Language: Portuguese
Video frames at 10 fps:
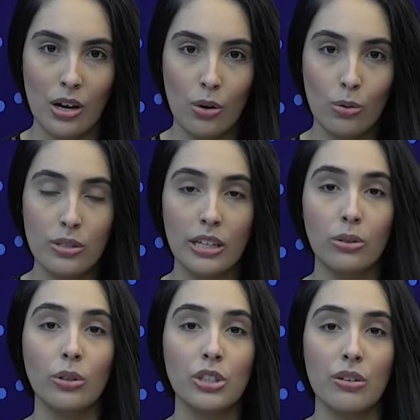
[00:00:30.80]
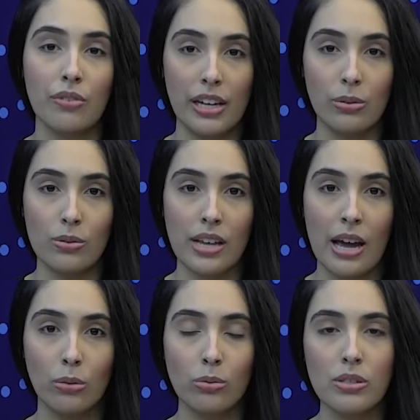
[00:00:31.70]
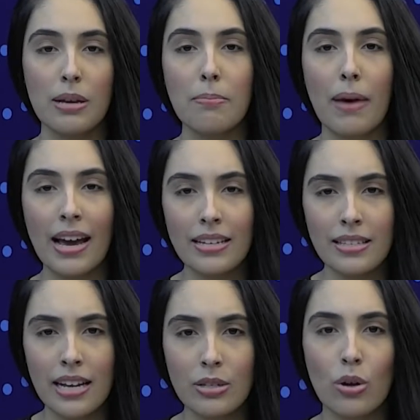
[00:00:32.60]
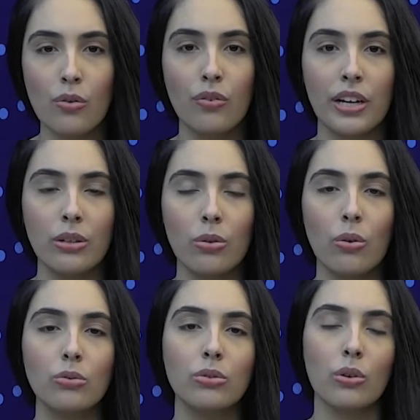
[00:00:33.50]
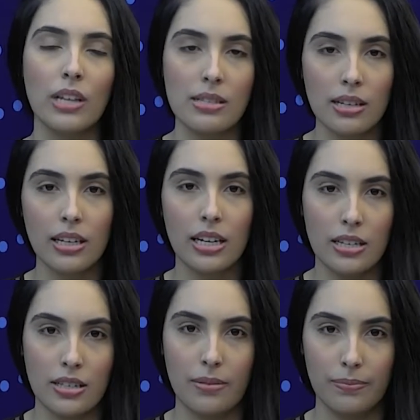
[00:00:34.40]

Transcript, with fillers: O setor de eventos é um dos que mais tem sofrido com toda essa crise.